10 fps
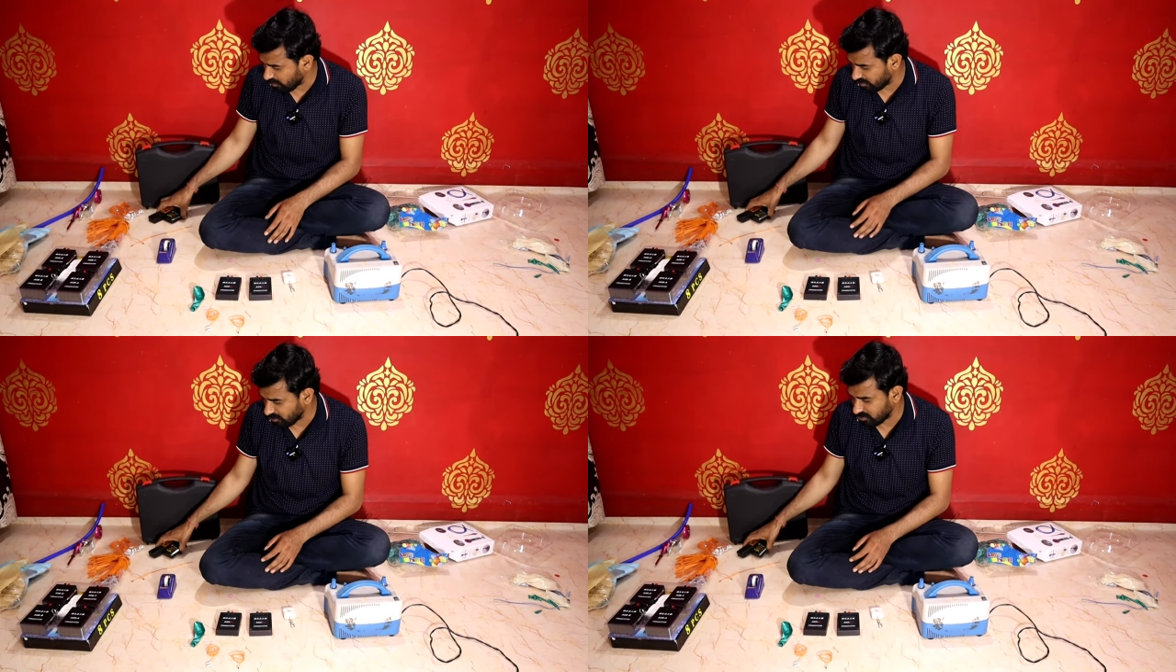
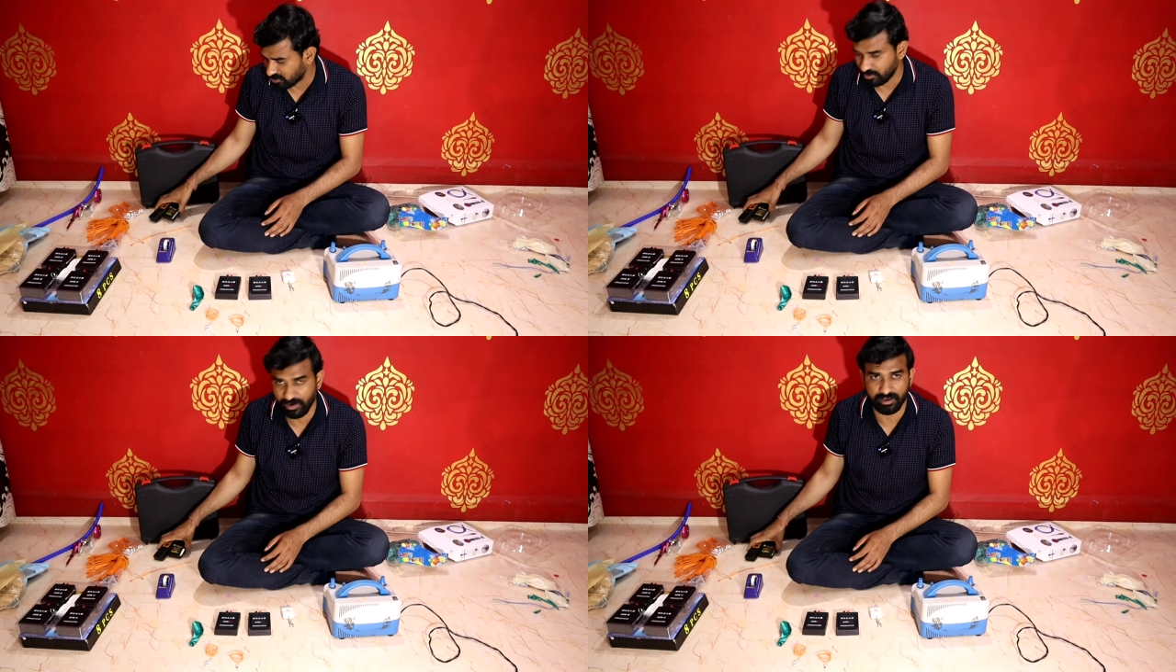ऐसा
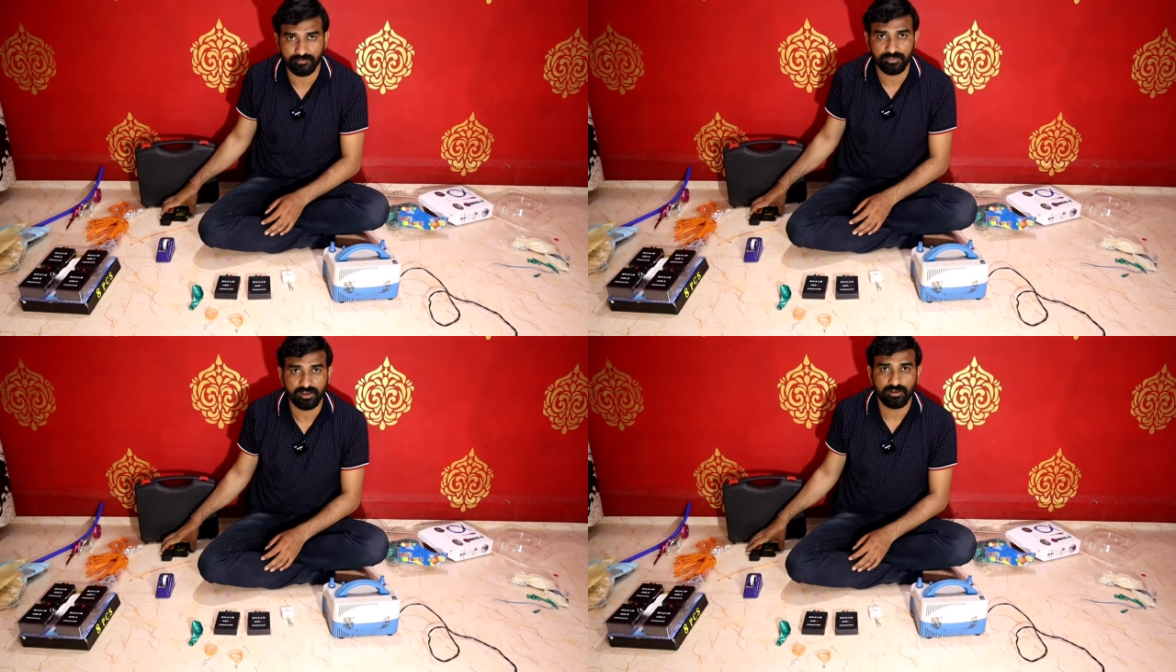सिस्टम है
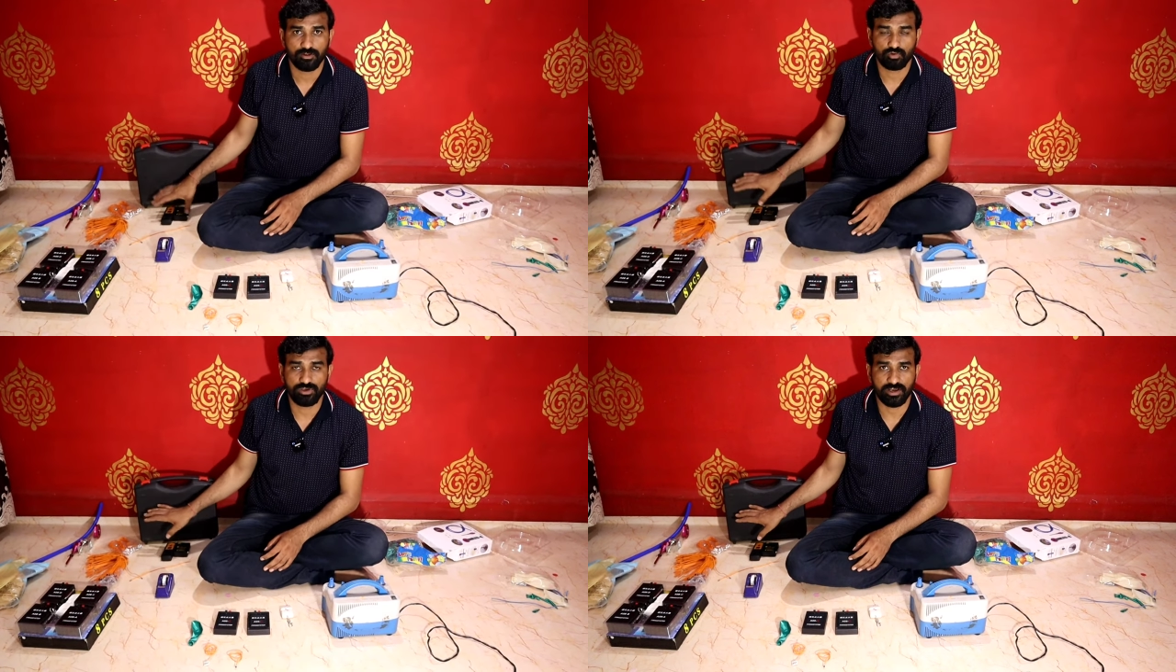
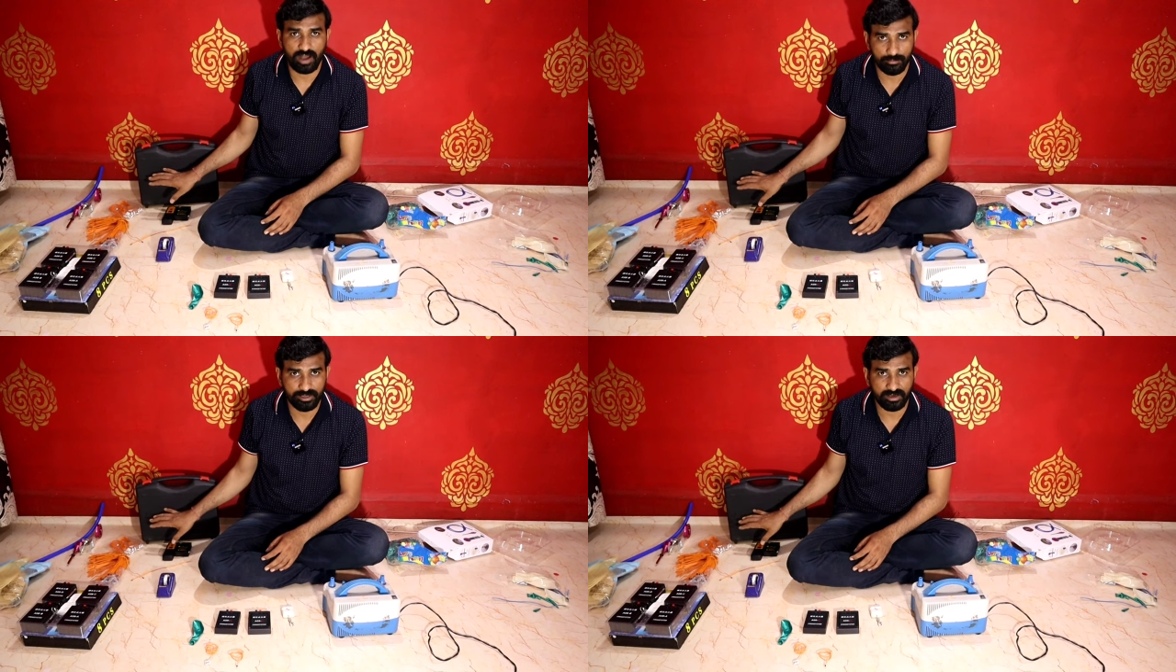तो ये
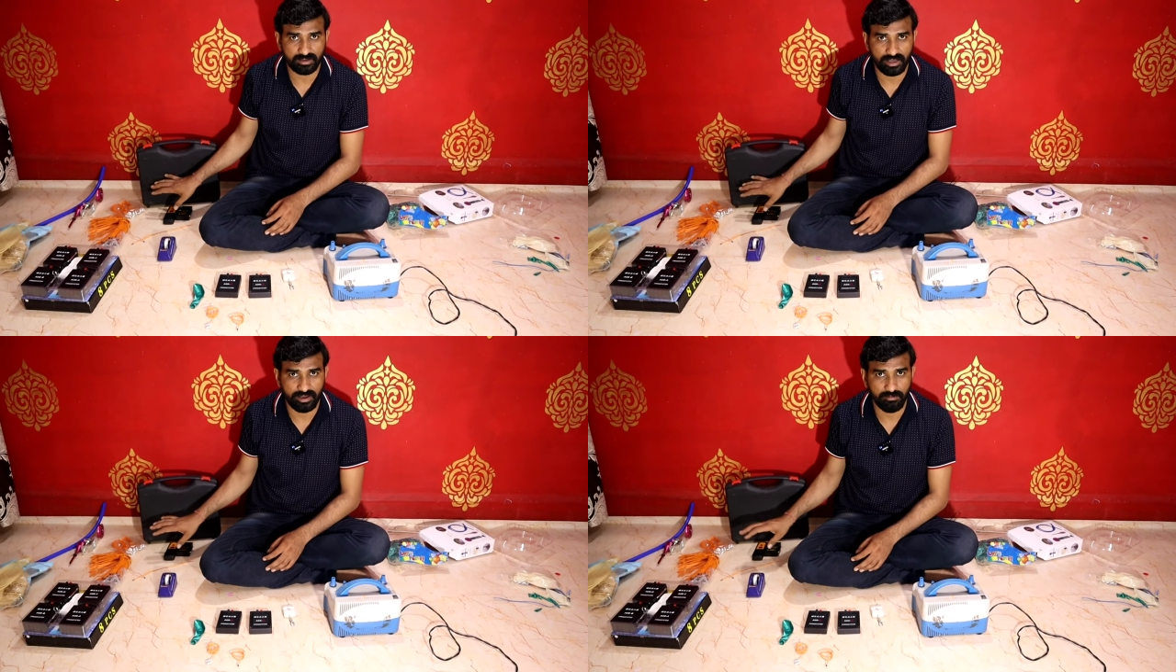काम नहीं
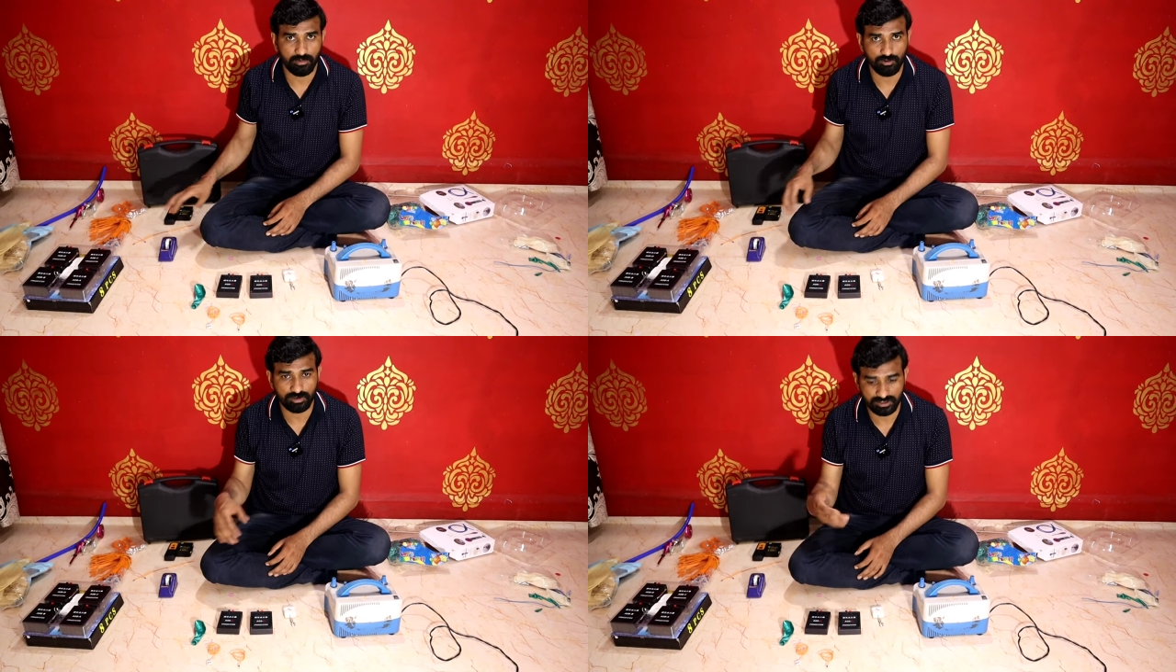करता है
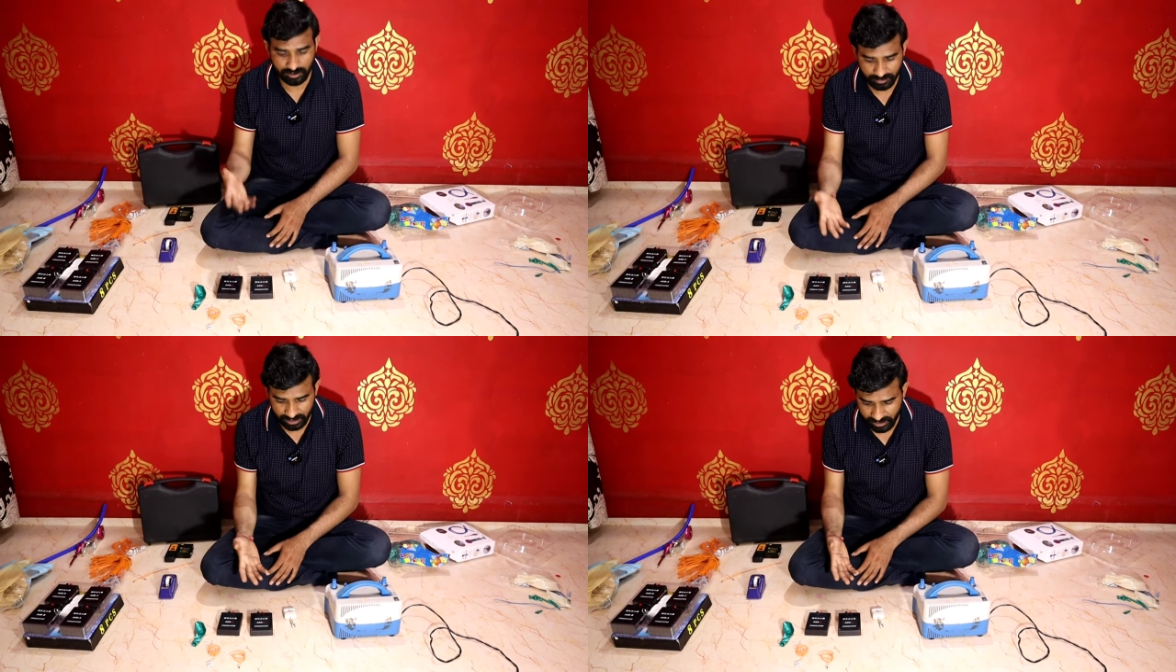बलून
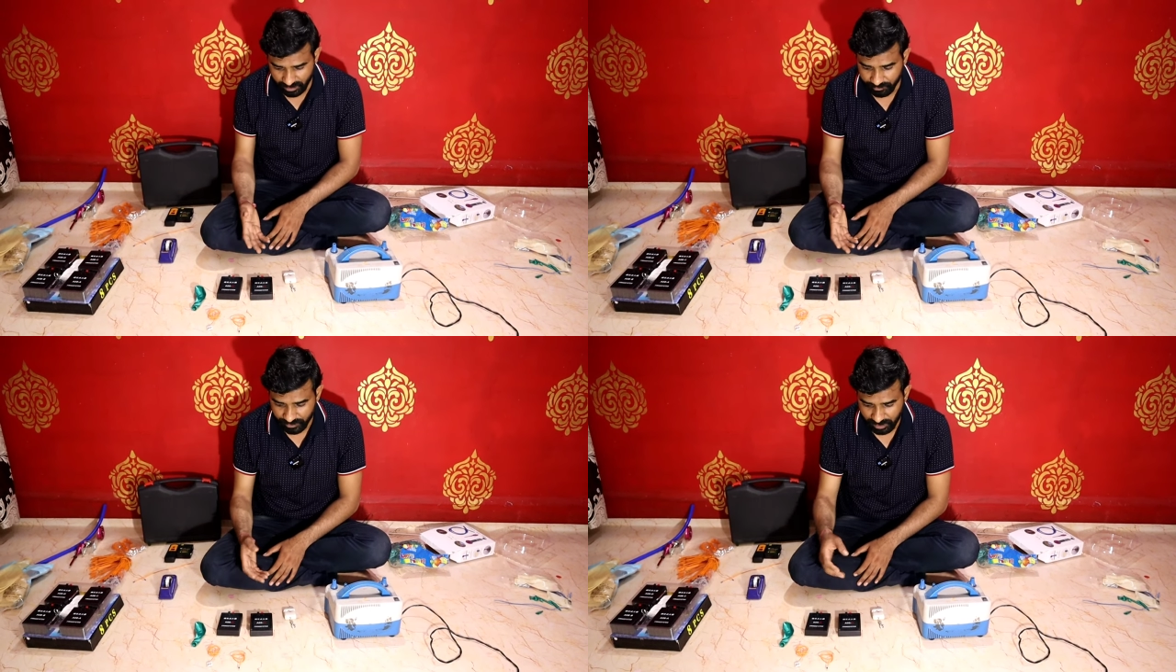कंसेप्ट के लिए
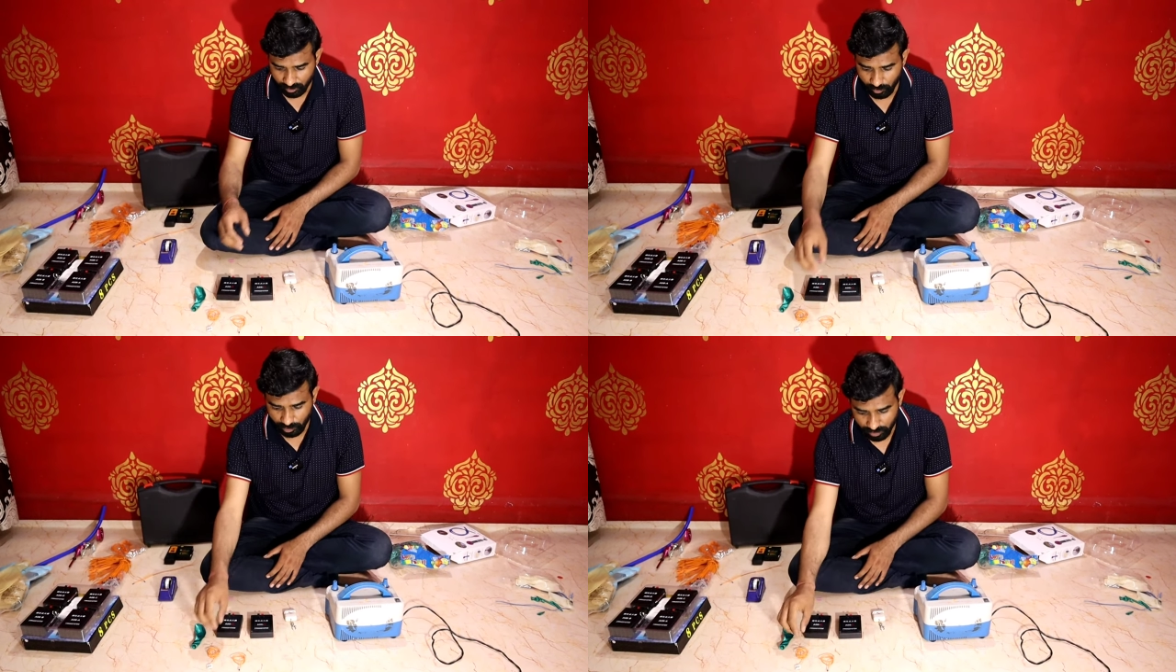
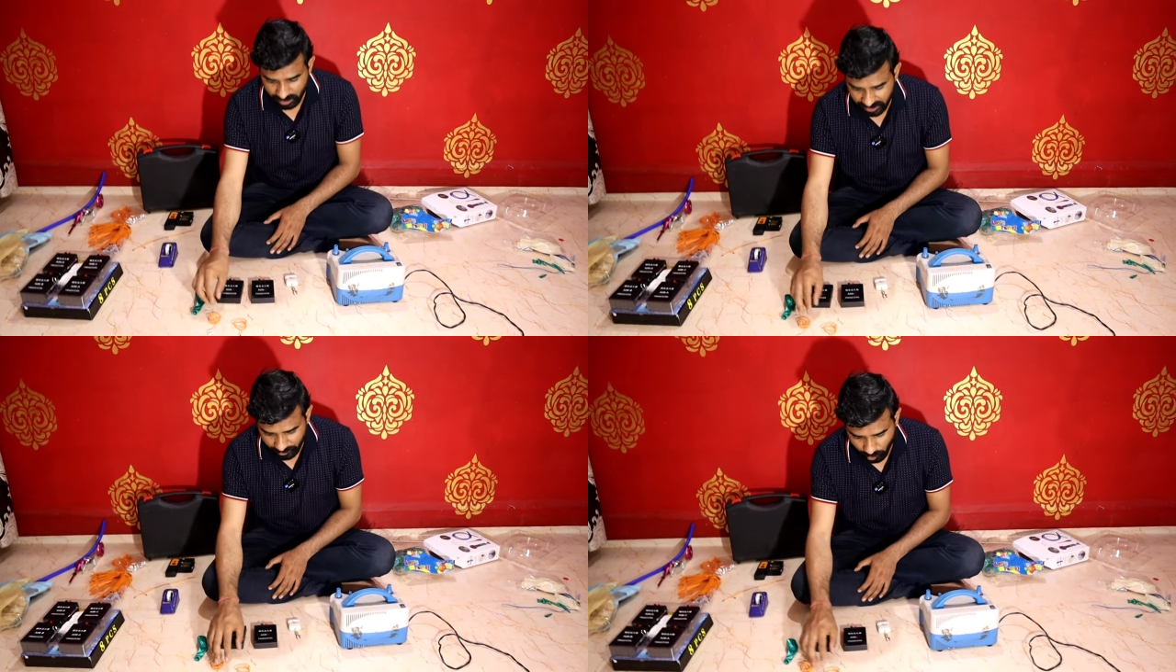तो बलून
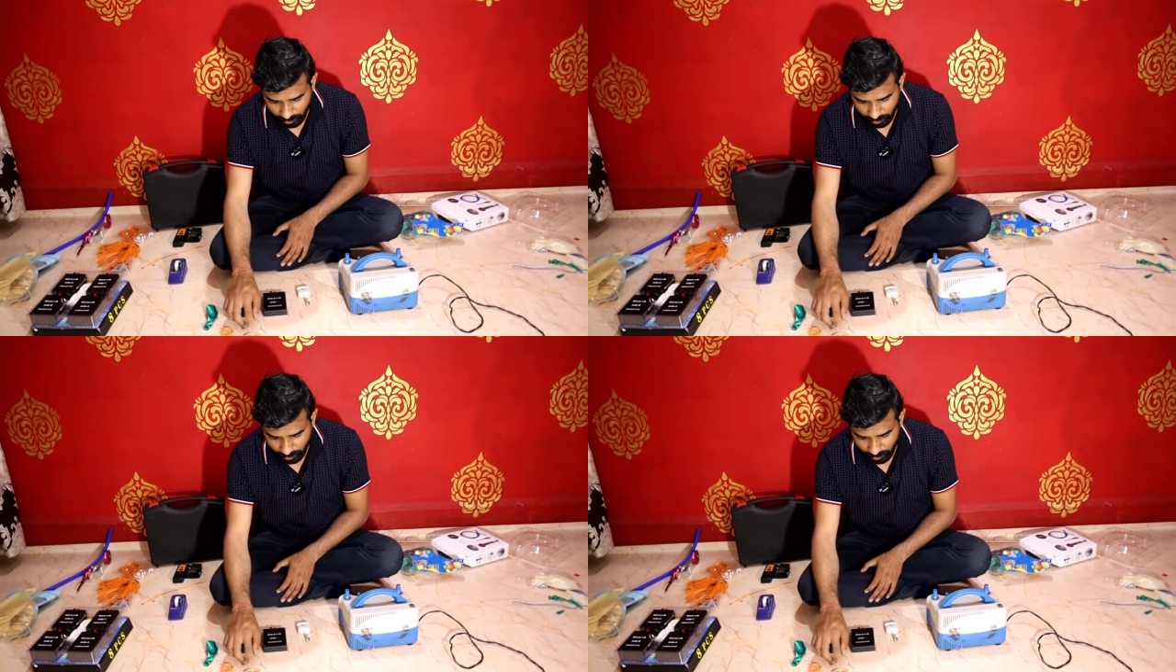कंसेप्ट को